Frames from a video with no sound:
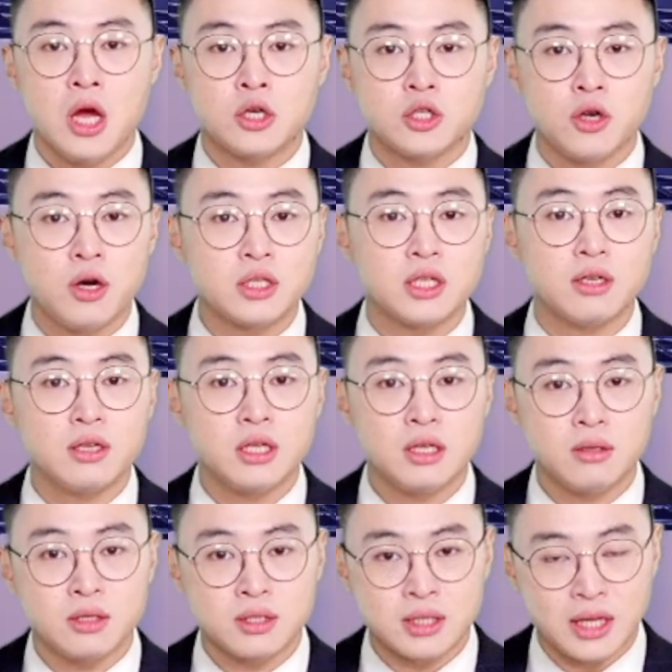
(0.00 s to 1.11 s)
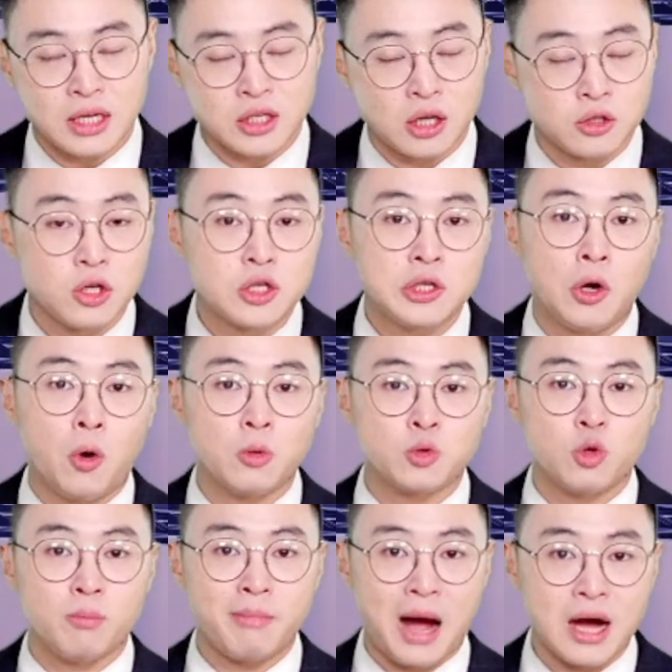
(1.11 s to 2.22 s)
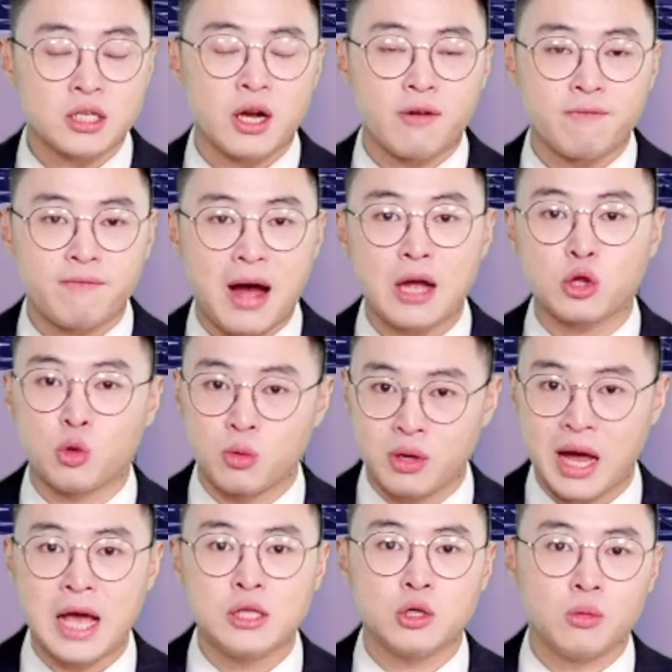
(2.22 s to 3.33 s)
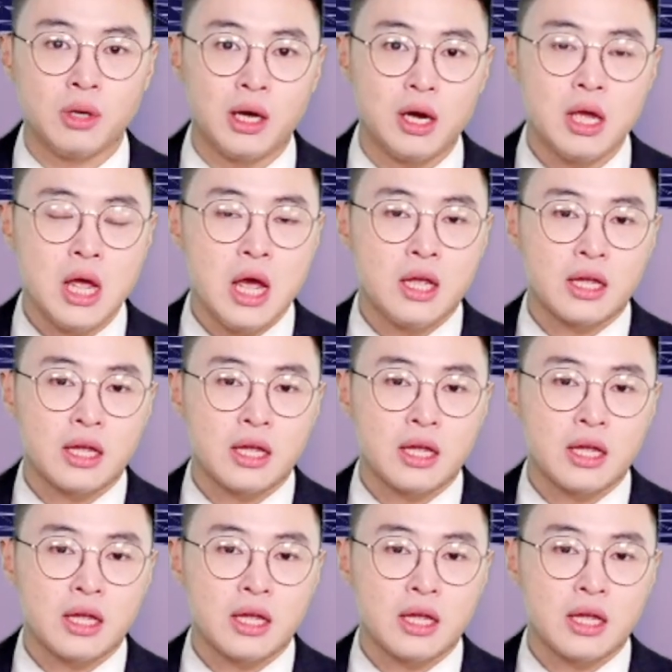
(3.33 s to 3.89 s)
车子在他上车之后就马上发动开走了，